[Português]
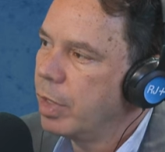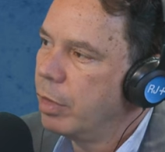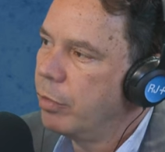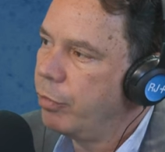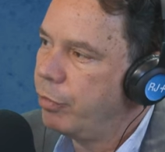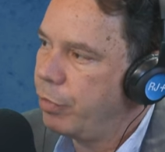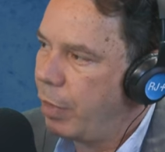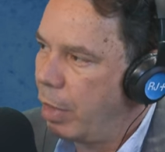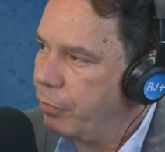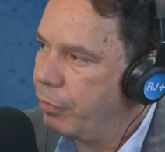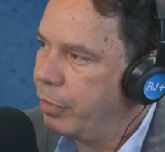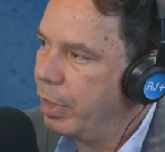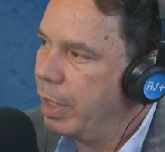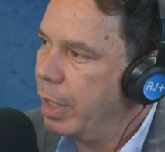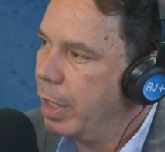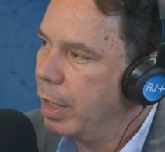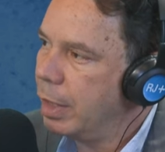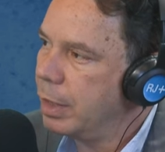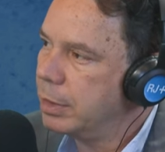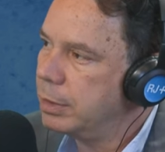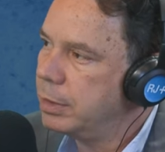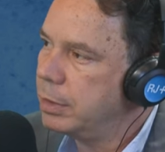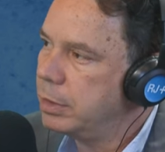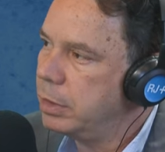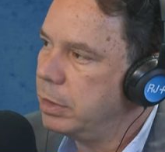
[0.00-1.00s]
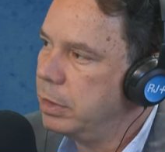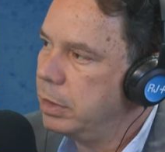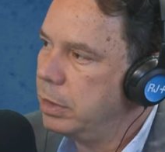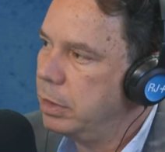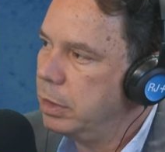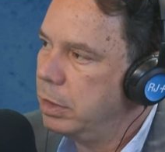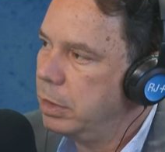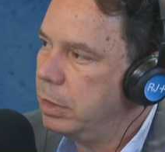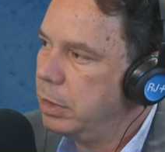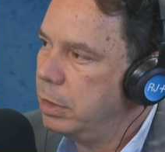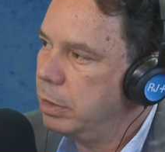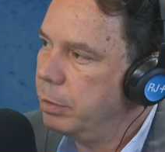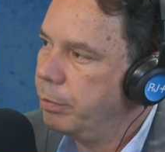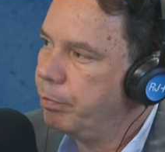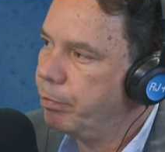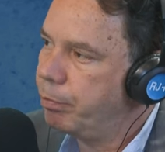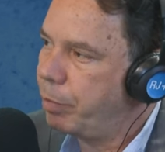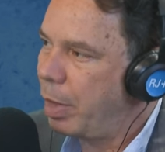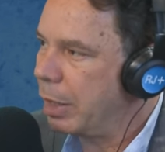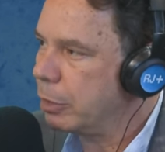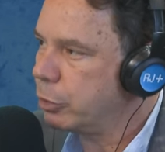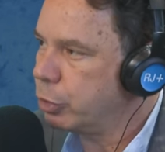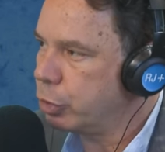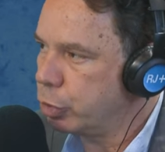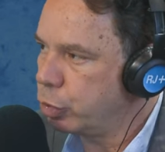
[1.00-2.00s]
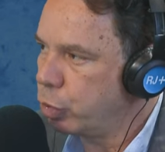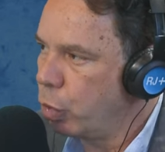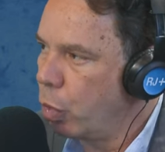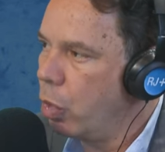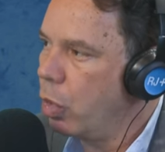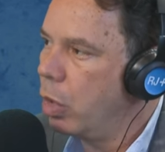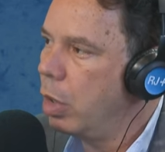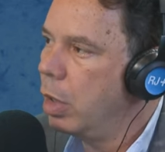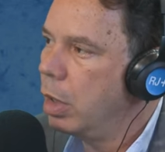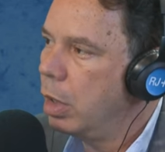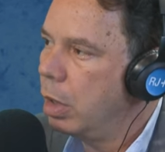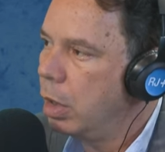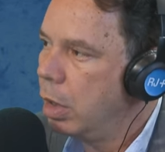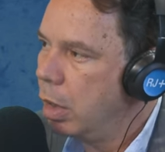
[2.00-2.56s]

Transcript: favelas, e passou